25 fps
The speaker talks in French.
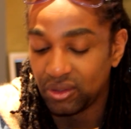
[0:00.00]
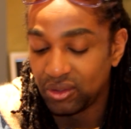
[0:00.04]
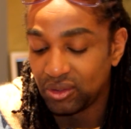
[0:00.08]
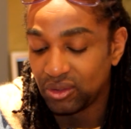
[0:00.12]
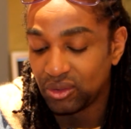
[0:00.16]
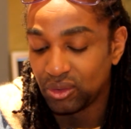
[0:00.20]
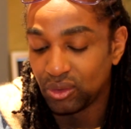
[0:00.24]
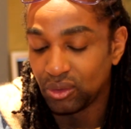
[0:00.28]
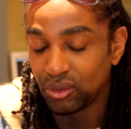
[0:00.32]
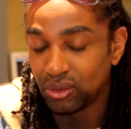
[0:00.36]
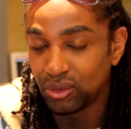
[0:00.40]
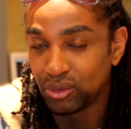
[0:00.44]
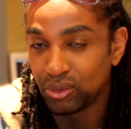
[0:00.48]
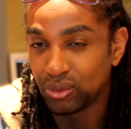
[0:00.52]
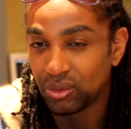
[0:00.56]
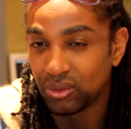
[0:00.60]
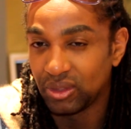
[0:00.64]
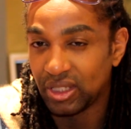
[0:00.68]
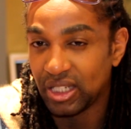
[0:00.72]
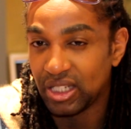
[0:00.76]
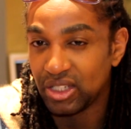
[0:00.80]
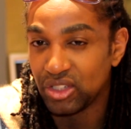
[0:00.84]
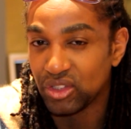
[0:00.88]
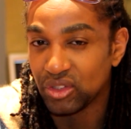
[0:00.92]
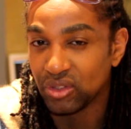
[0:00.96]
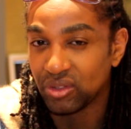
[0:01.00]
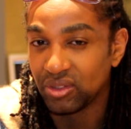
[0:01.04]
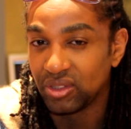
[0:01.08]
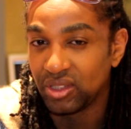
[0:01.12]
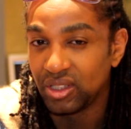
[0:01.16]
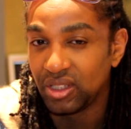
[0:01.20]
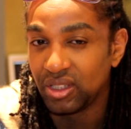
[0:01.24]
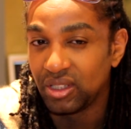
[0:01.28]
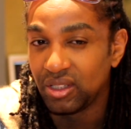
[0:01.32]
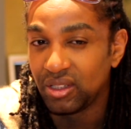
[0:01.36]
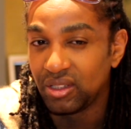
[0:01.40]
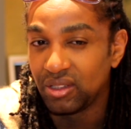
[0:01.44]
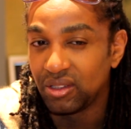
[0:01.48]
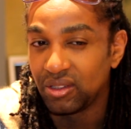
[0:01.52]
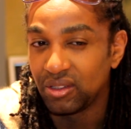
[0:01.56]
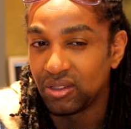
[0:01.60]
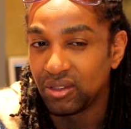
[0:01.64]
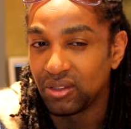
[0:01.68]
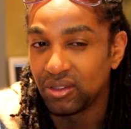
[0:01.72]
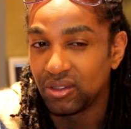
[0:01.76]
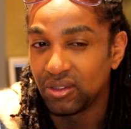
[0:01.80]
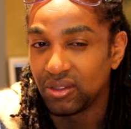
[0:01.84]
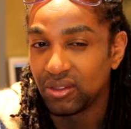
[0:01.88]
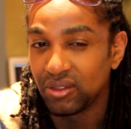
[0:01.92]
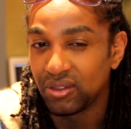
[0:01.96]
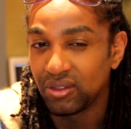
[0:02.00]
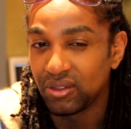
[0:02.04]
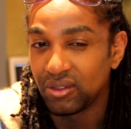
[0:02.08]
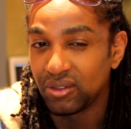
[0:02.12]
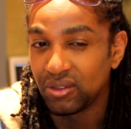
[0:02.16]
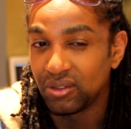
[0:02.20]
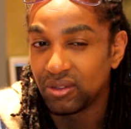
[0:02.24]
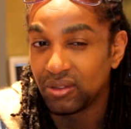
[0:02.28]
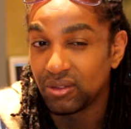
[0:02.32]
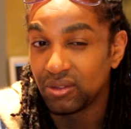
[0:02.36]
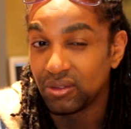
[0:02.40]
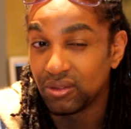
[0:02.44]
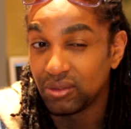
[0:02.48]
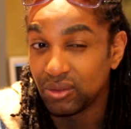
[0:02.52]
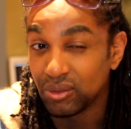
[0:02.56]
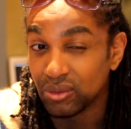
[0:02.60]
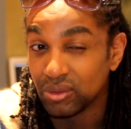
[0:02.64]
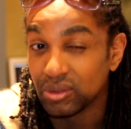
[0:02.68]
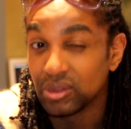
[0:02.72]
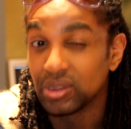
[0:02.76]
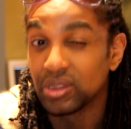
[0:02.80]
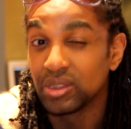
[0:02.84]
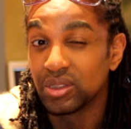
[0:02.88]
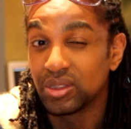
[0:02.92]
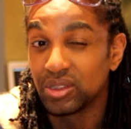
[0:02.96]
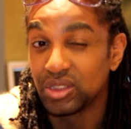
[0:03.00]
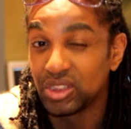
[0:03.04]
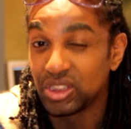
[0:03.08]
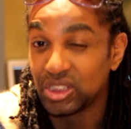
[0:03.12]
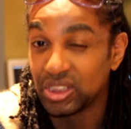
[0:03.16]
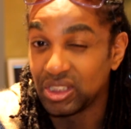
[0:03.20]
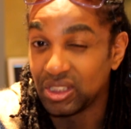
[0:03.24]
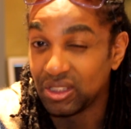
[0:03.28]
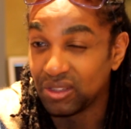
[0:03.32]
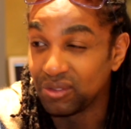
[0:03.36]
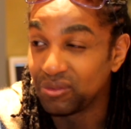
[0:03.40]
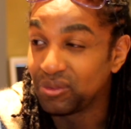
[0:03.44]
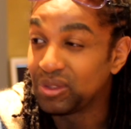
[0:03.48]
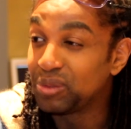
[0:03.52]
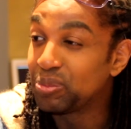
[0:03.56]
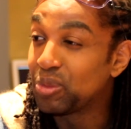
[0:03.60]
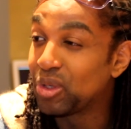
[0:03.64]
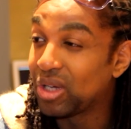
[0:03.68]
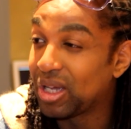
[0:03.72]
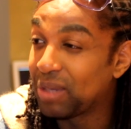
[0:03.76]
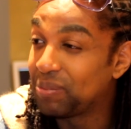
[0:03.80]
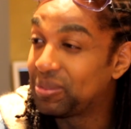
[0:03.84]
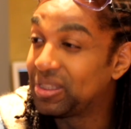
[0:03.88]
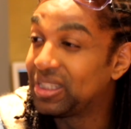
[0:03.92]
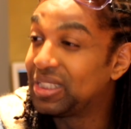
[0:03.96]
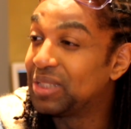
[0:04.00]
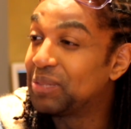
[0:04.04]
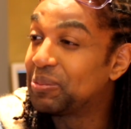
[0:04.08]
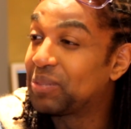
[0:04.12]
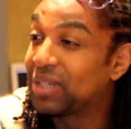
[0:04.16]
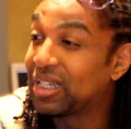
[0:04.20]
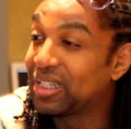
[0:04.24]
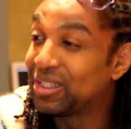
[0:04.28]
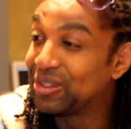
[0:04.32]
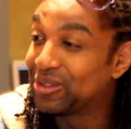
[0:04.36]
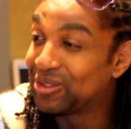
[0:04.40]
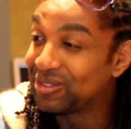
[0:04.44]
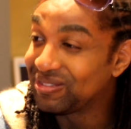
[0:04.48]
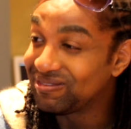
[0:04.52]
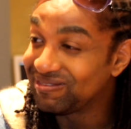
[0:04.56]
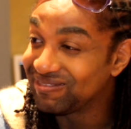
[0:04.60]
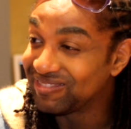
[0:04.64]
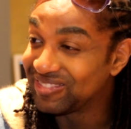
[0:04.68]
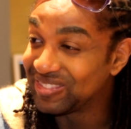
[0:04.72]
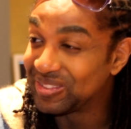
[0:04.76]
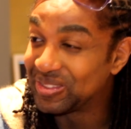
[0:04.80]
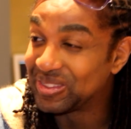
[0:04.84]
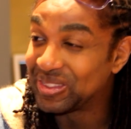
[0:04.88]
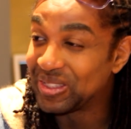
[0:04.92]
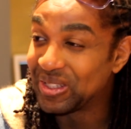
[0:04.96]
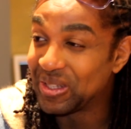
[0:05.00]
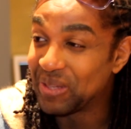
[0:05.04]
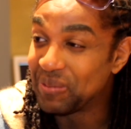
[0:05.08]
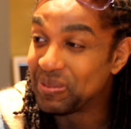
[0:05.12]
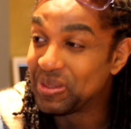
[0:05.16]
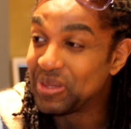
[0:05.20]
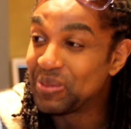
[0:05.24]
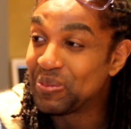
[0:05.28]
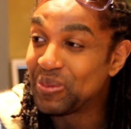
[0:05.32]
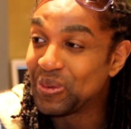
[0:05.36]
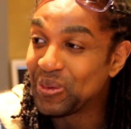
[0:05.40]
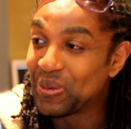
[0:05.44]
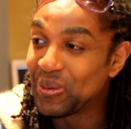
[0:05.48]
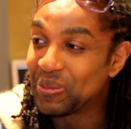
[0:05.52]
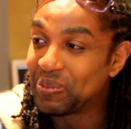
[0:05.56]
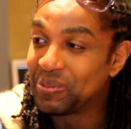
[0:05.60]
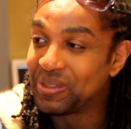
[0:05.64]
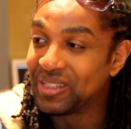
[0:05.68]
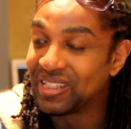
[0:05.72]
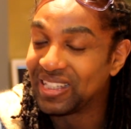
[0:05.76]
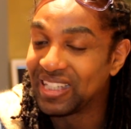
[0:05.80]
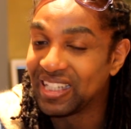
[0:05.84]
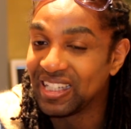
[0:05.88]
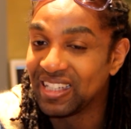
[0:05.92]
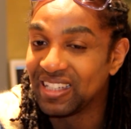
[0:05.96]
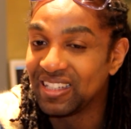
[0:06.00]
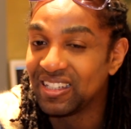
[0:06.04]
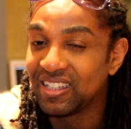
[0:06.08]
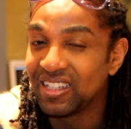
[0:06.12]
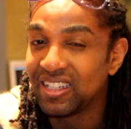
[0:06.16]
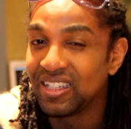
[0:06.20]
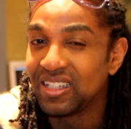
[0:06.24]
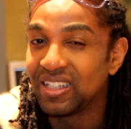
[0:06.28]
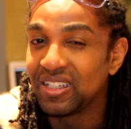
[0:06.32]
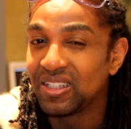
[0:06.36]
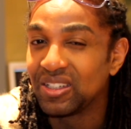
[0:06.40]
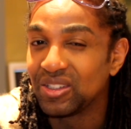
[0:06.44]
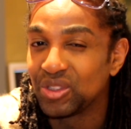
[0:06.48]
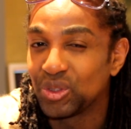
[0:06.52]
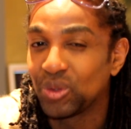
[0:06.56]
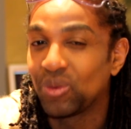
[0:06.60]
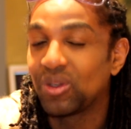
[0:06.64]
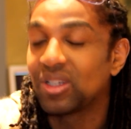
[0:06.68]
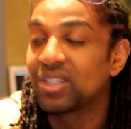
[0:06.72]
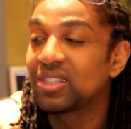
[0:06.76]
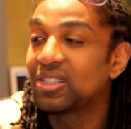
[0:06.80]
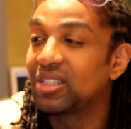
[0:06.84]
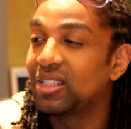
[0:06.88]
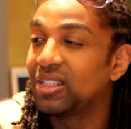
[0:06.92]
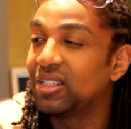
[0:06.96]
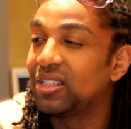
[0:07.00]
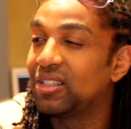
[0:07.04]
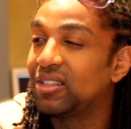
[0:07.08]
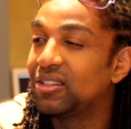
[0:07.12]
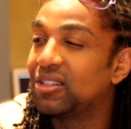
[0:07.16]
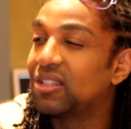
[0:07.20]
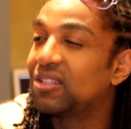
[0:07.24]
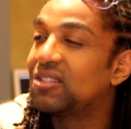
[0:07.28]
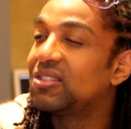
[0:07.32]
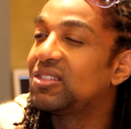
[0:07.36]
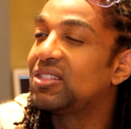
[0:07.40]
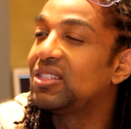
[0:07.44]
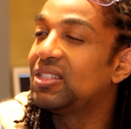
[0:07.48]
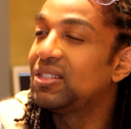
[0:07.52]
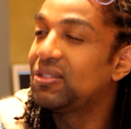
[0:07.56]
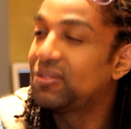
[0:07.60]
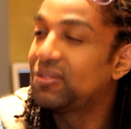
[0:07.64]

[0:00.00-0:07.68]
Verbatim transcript: sur le tournage. donc j'ai envie de me rappeler des prénoms, c'est un petit peu compliqué. Je crois que c'est Nancy